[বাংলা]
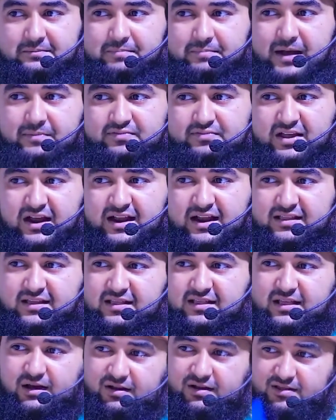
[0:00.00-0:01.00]
পাপ ছেড়ে
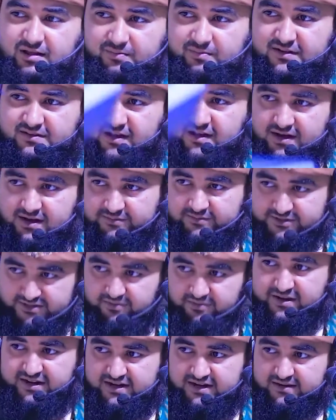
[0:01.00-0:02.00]
দেন তাহলেই তো আপনি নামে
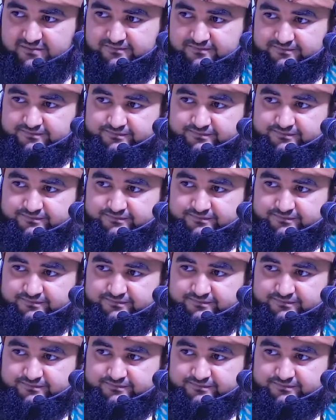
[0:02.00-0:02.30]
যাবেন না